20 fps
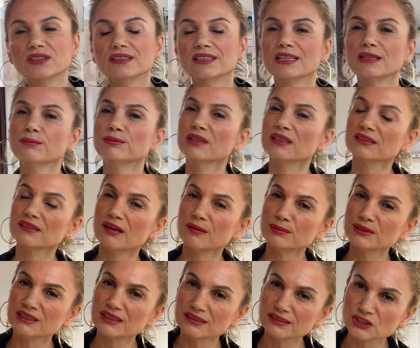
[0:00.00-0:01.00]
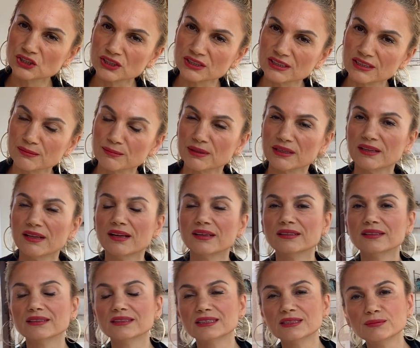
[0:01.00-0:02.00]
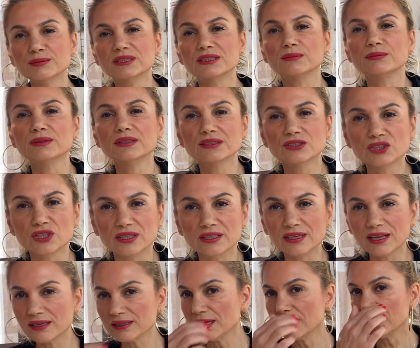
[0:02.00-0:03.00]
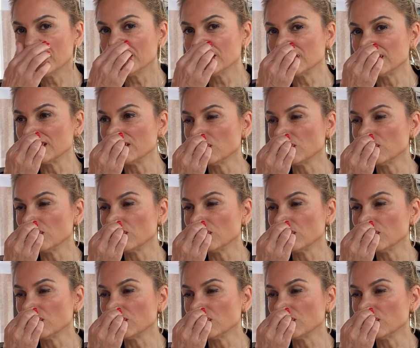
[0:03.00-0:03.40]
gelip tekrar bir geri çekilmeler gibi gibi şeyler e,